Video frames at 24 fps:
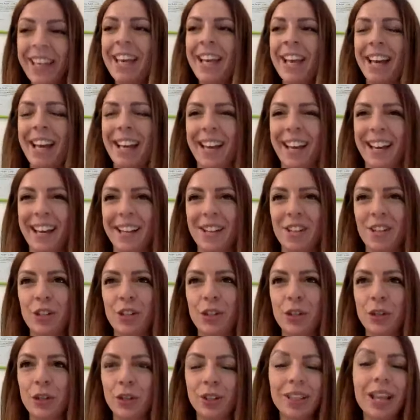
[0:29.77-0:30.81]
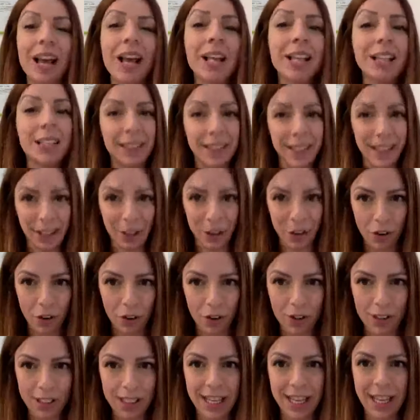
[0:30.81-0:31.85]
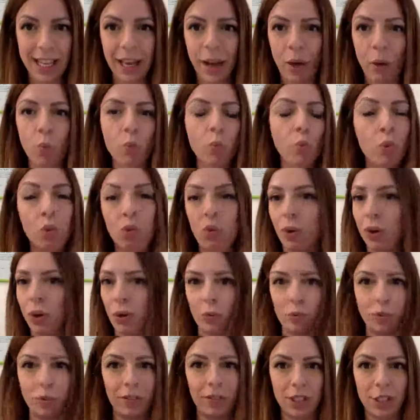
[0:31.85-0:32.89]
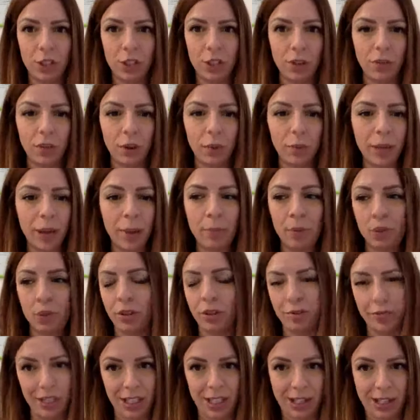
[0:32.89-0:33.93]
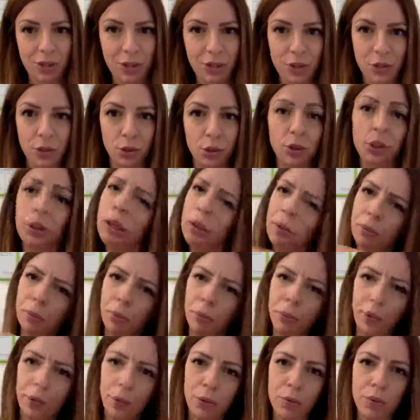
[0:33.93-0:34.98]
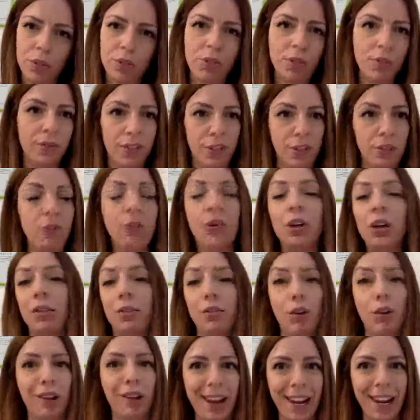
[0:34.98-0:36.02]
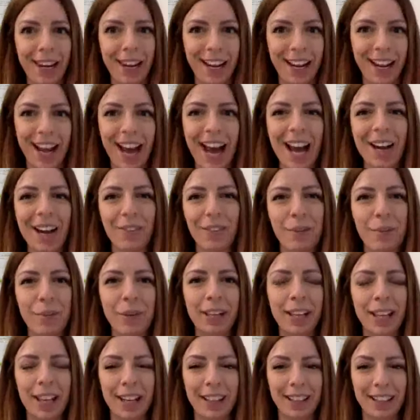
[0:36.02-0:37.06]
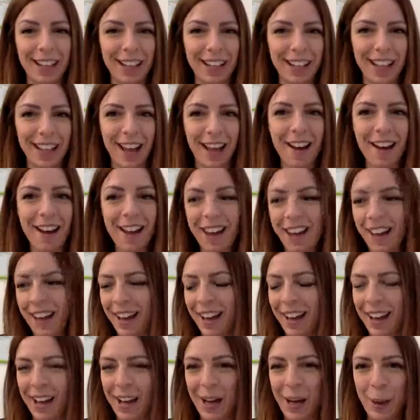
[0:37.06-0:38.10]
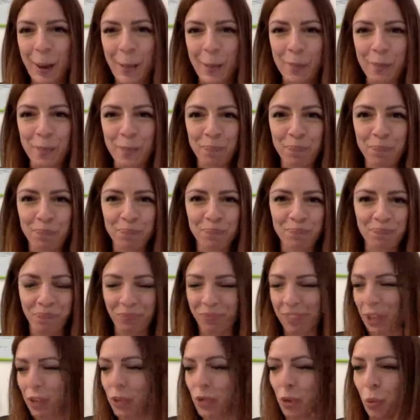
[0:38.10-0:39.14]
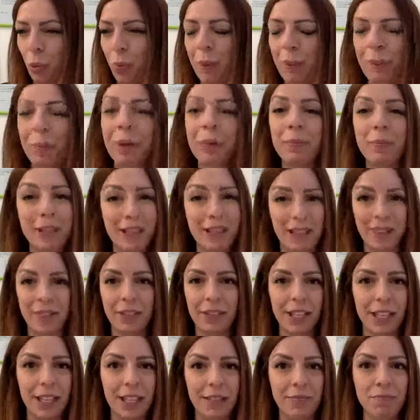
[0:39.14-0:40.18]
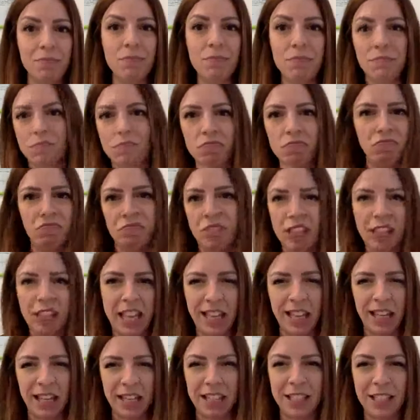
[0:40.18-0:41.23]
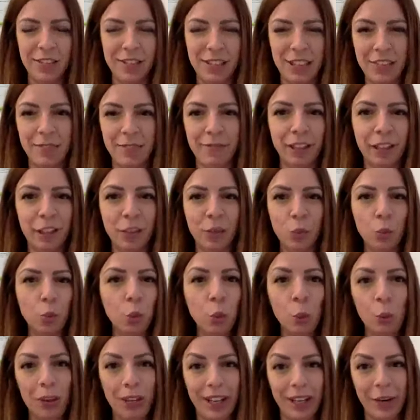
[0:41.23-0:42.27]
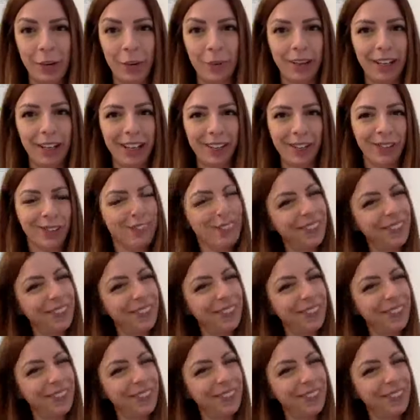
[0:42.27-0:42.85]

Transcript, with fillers: Eh, ci sono tante cose che comunque, come vi dicevo, abbiamo già visto, che comunque in questo video volevo rielencarvi in maniera tale da, um, insomma, permettervi di vedere se, se fate tutto bene o meno,